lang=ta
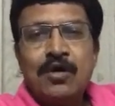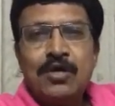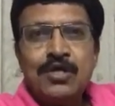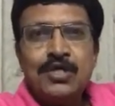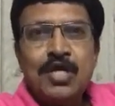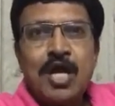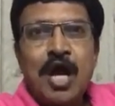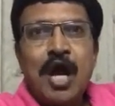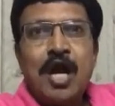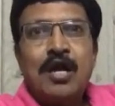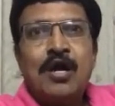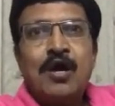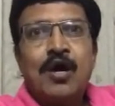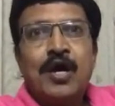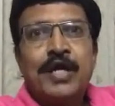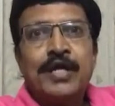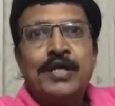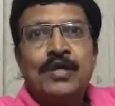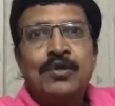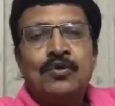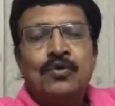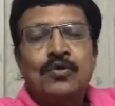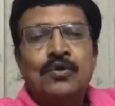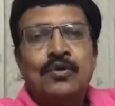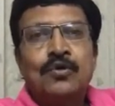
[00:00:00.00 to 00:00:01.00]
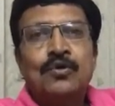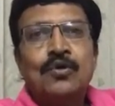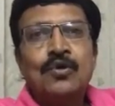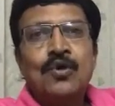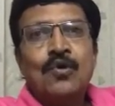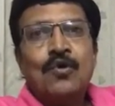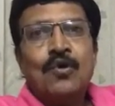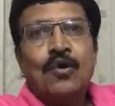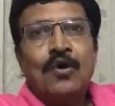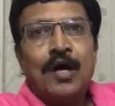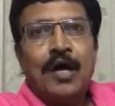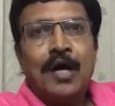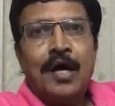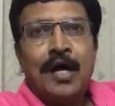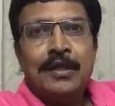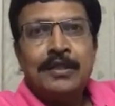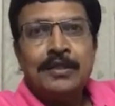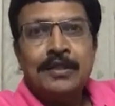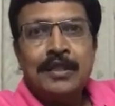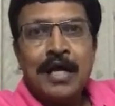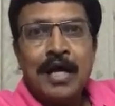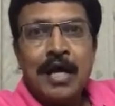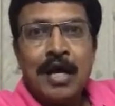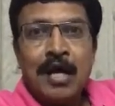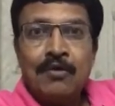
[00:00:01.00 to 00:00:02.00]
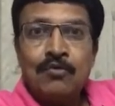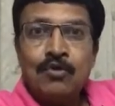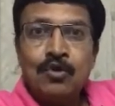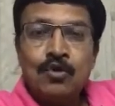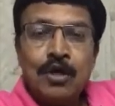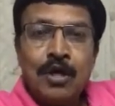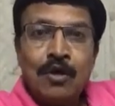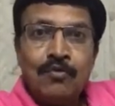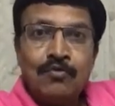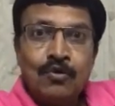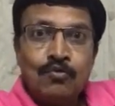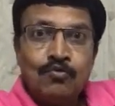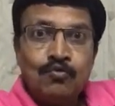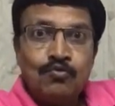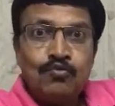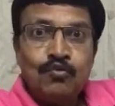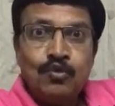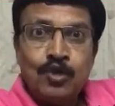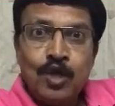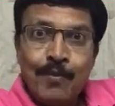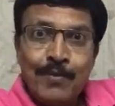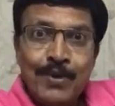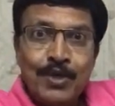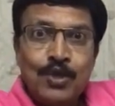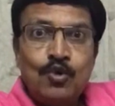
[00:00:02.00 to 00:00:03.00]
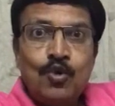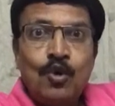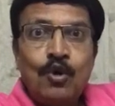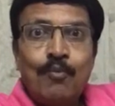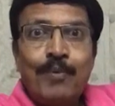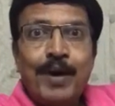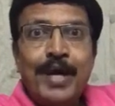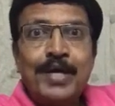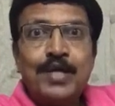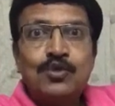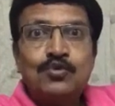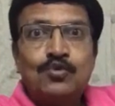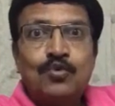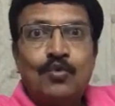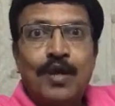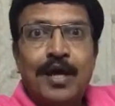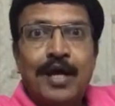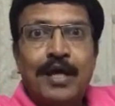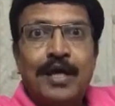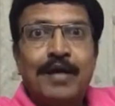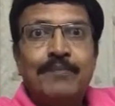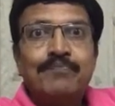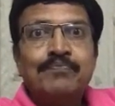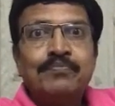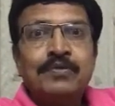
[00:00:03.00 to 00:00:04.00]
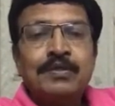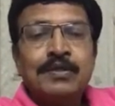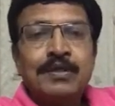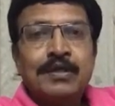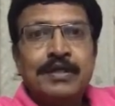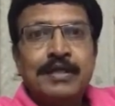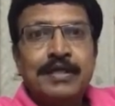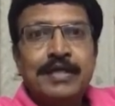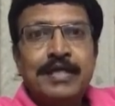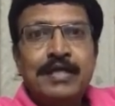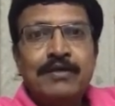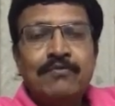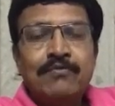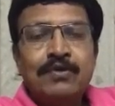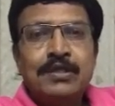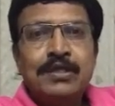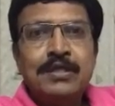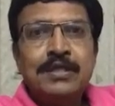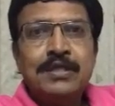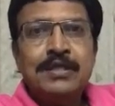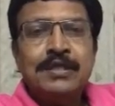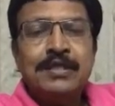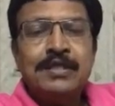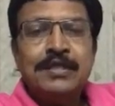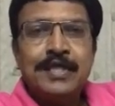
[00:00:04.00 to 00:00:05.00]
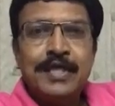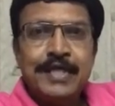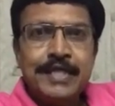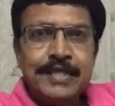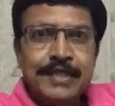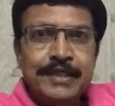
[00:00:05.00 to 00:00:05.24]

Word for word: முதல் பகுதியில் எந்த வேலையும் கிடையாது அதாவது இந்த அறிவுனால்